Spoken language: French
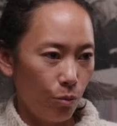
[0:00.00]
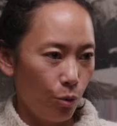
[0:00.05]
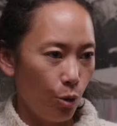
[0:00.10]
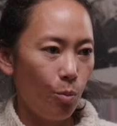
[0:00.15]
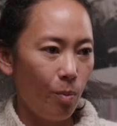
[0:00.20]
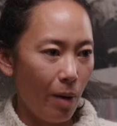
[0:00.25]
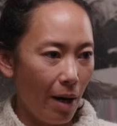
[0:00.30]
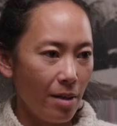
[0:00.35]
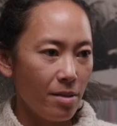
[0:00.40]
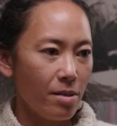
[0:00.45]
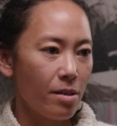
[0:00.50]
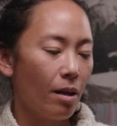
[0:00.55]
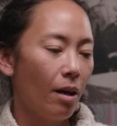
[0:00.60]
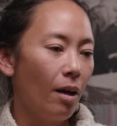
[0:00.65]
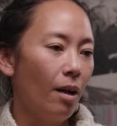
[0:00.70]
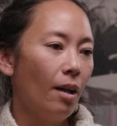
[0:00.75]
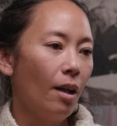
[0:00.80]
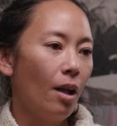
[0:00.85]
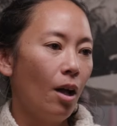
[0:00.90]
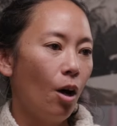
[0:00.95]
de base
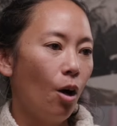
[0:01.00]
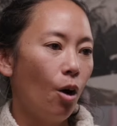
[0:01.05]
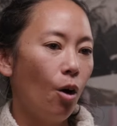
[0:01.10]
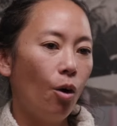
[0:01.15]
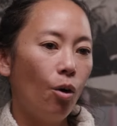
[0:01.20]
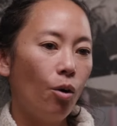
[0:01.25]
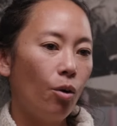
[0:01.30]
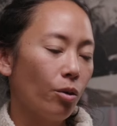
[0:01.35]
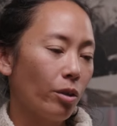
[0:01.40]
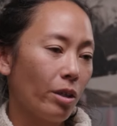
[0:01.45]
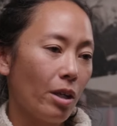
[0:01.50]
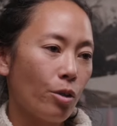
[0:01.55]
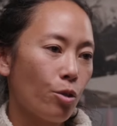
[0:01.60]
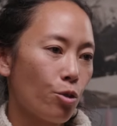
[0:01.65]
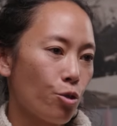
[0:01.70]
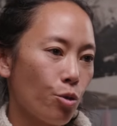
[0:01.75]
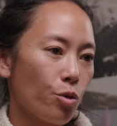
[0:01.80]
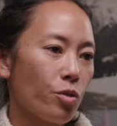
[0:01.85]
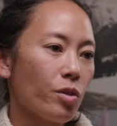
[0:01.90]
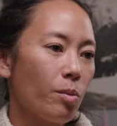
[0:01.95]
en quelque
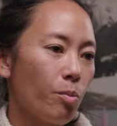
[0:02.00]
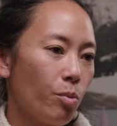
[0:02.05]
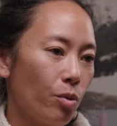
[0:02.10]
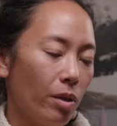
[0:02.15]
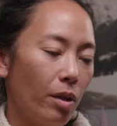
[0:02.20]
chose qui peut